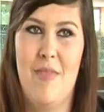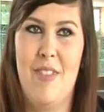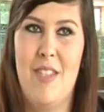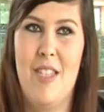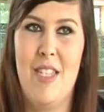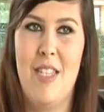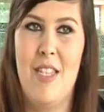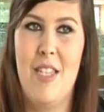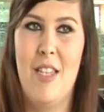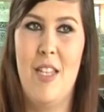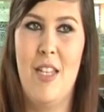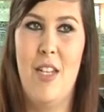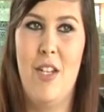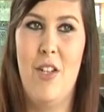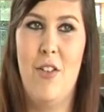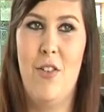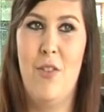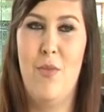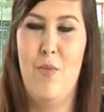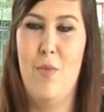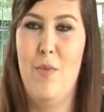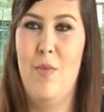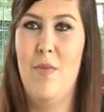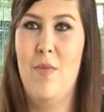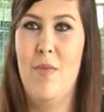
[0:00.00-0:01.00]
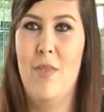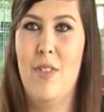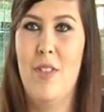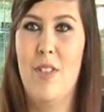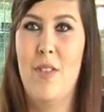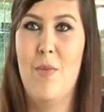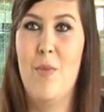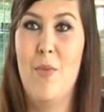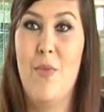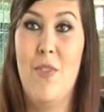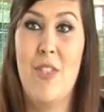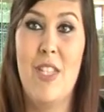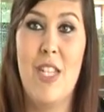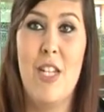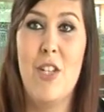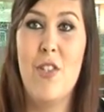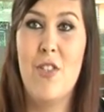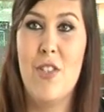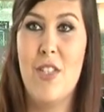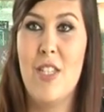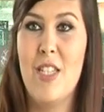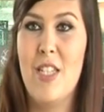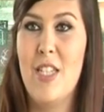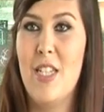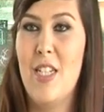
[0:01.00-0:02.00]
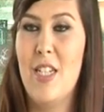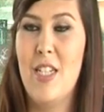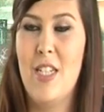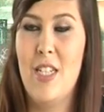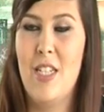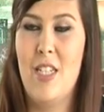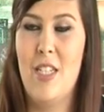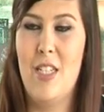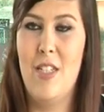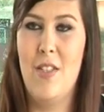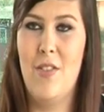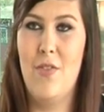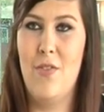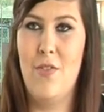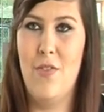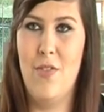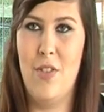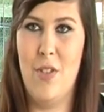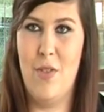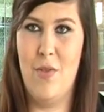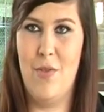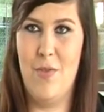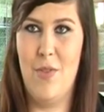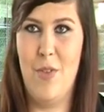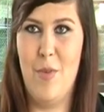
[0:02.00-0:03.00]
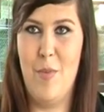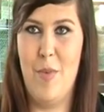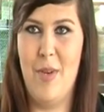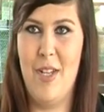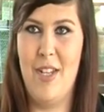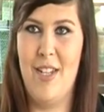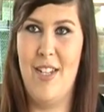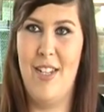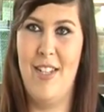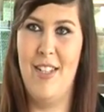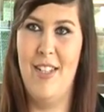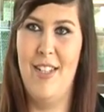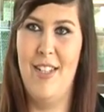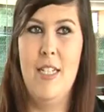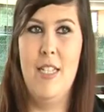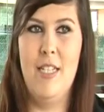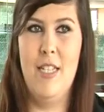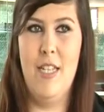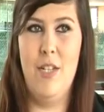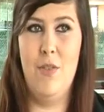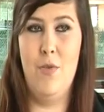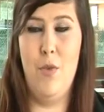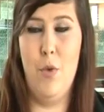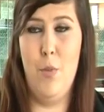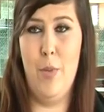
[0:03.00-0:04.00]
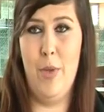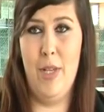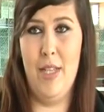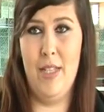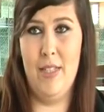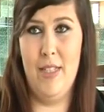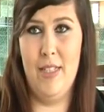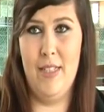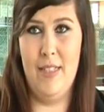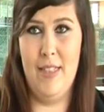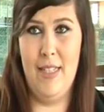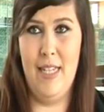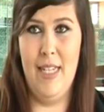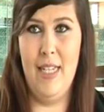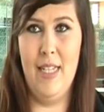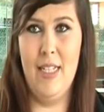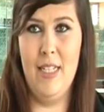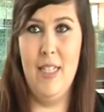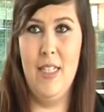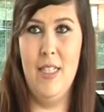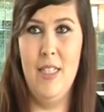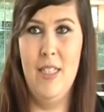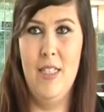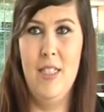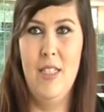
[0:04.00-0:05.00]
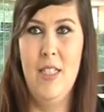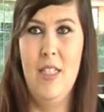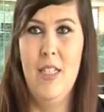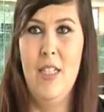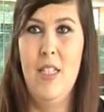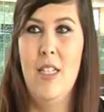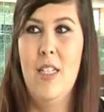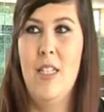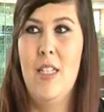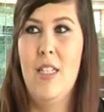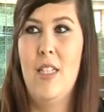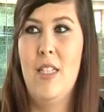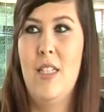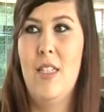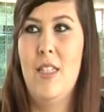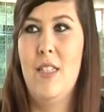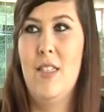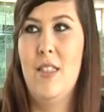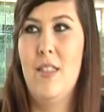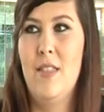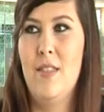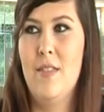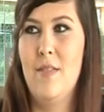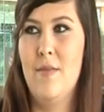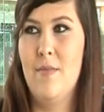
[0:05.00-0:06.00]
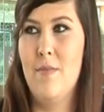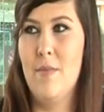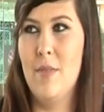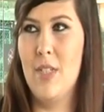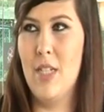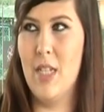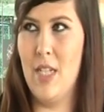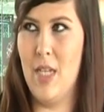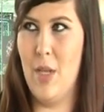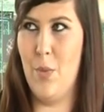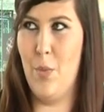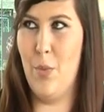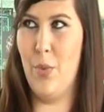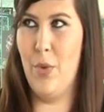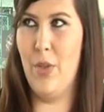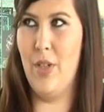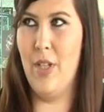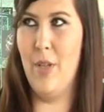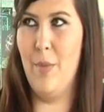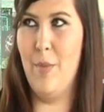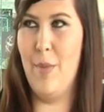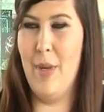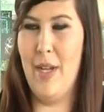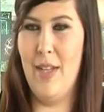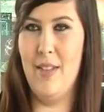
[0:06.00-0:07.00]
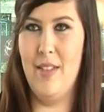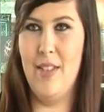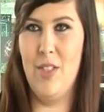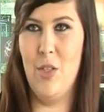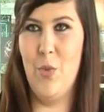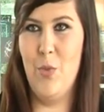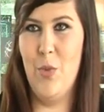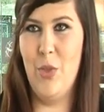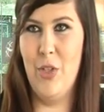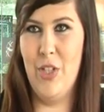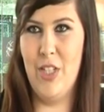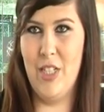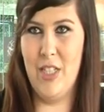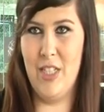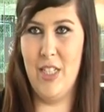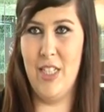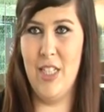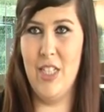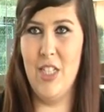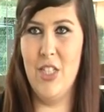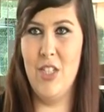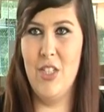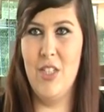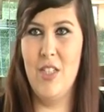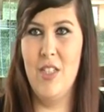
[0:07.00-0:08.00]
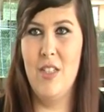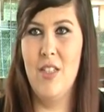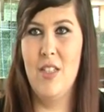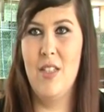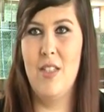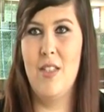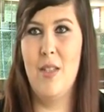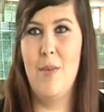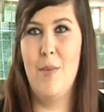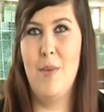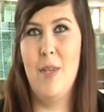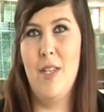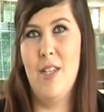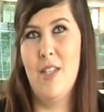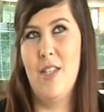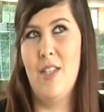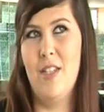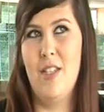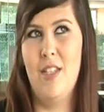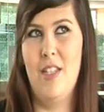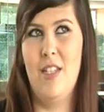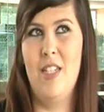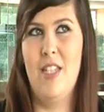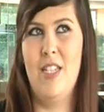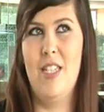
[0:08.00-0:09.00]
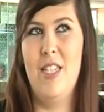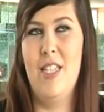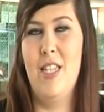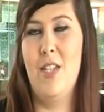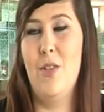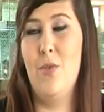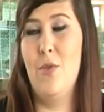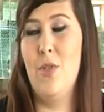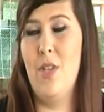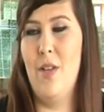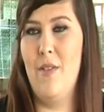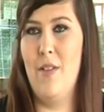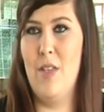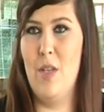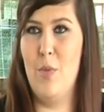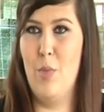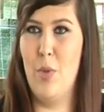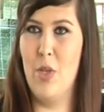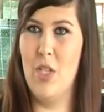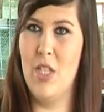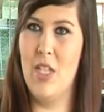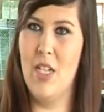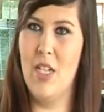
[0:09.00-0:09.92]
decidiram, que me fizeram decidir vir, vir para cá. Este ano vou para a Inglaterra eh, queria pôr em prática o meu inglês, sabia que este ano gostava de ir para o